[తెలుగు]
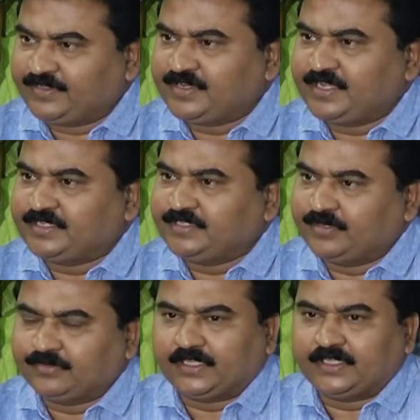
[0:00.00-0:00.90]
ఇన్వెస్టిగేషన్
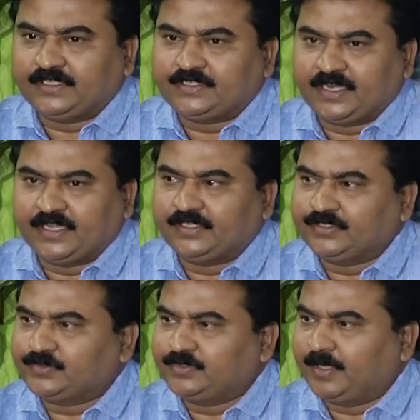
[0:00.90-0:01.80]
జరుగుతుంది చర్యలు
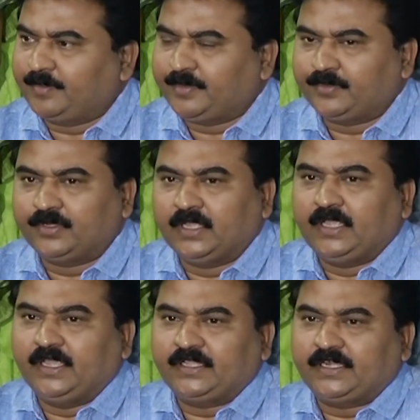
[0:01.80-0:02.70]
తీసుకుంటాం మేము
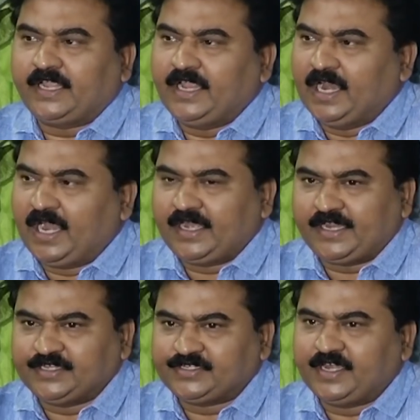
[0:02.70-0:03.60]
ఎందుకంటే ఇలాంటి
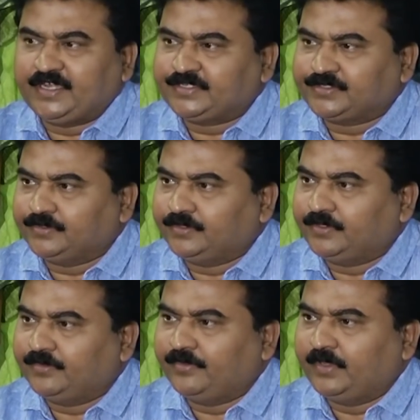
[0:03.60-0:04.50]
ఇన్సిడెంట్స్
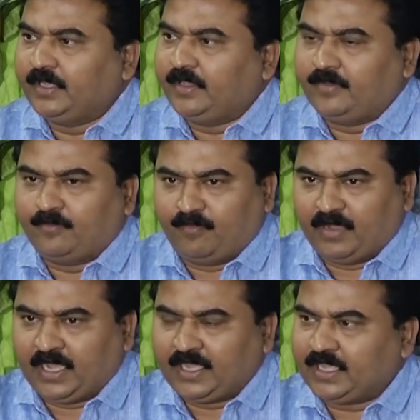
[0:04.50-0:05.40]

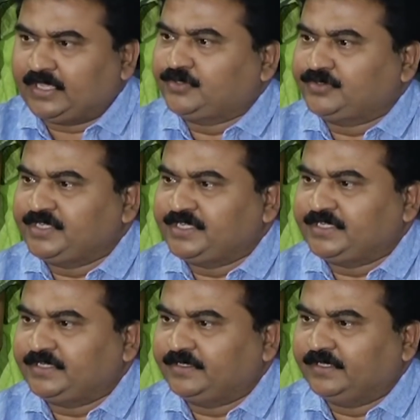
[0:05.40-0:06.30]
మా
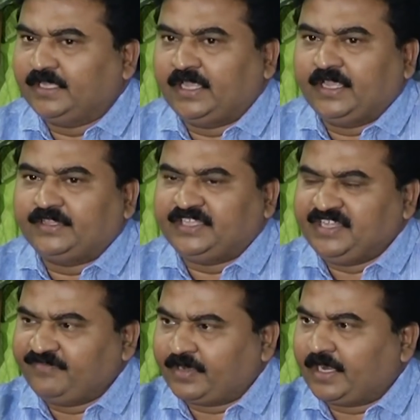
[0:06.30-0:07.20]
అసోసియేషన్
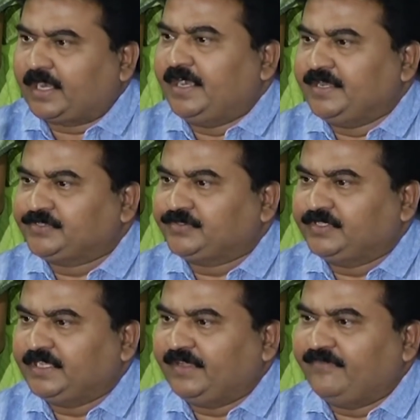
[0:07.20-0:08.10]
తీవ్రంగా
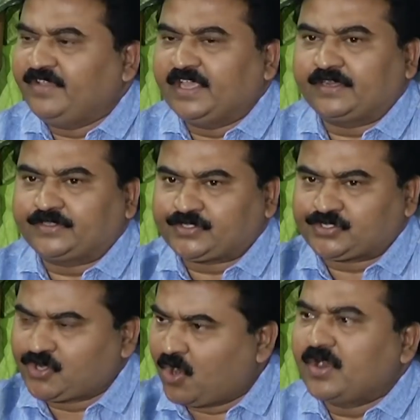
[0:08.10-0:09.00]
ఖండిస్తుంది వీఆర్
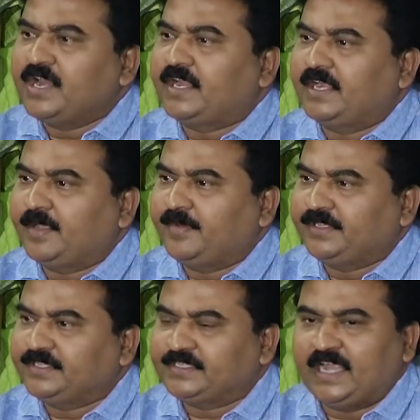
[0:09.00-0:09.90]
స్ట్రాంగ్లీ
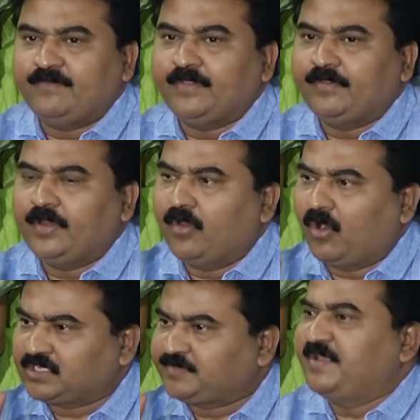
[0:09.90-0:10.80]
కండెమింగ్ దిస్ అండ్ వీ విల్
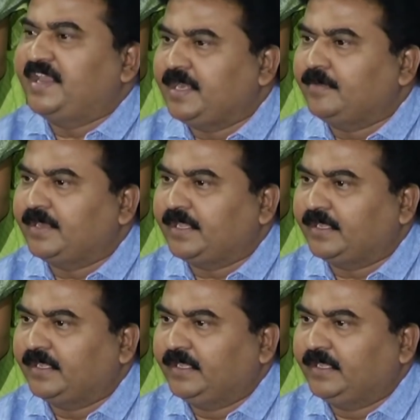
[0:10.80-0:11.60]
నాట్ స్పేర్ ఎనీబడి